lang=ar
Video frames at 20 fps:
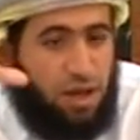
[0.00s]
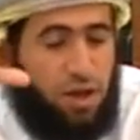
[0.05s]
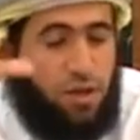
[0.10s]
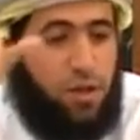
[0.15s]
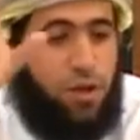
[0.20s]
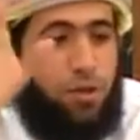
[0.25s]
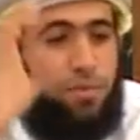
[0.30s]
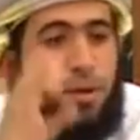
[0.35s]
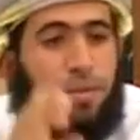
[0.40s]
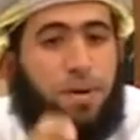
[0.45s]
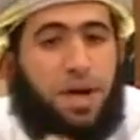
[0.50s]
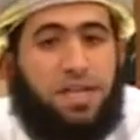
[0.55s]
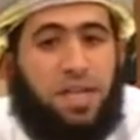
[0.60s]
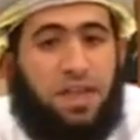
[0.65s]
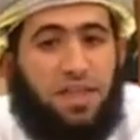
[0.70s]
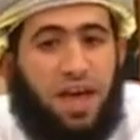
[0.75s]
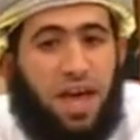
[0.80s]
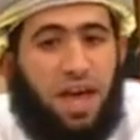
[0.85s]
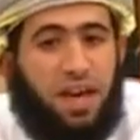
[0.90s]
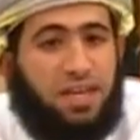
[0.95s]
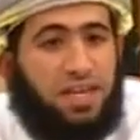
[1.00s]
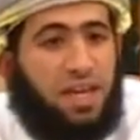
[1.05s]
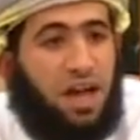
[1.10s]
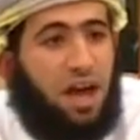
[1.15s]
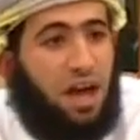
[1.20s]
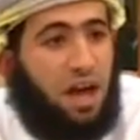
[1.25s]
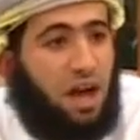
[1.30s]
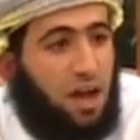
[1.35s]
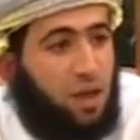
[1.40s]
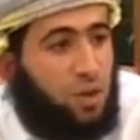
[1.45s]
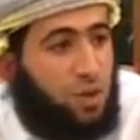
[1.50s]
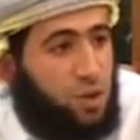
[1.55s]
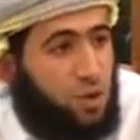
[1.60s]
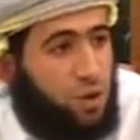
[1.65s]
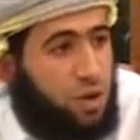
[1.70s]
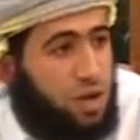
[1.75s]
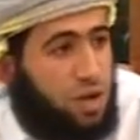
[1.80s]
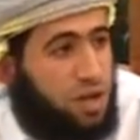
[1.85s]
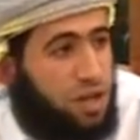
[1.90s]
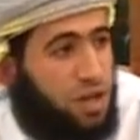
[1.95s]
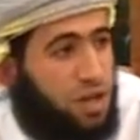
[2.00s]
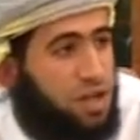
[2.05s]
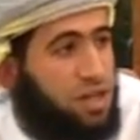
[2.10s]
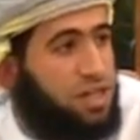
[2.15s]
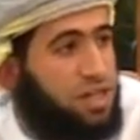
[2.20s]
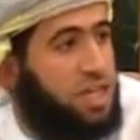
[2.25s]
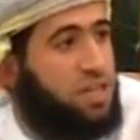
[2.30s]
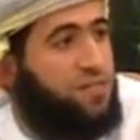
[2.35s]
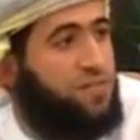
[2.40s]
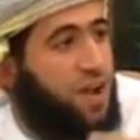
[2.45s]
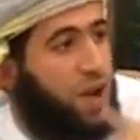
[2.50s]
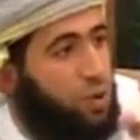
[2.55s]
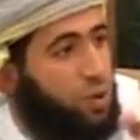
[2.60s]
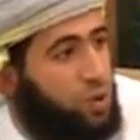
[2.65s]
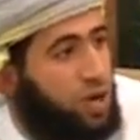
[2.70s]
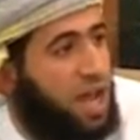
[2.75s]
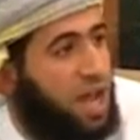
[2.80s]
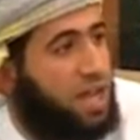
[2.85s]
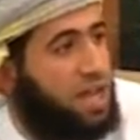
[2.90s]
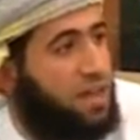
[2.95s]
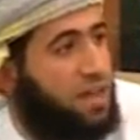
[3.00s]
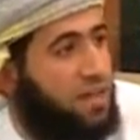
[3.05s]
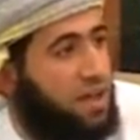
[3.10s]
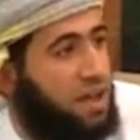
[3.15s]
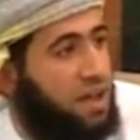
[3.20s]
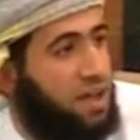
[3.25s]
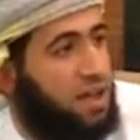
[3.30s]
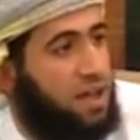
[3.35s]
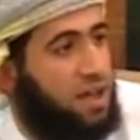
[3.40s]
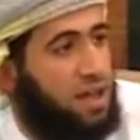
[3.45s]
ثم بعد ذلك أخذوا يدفعون هكذا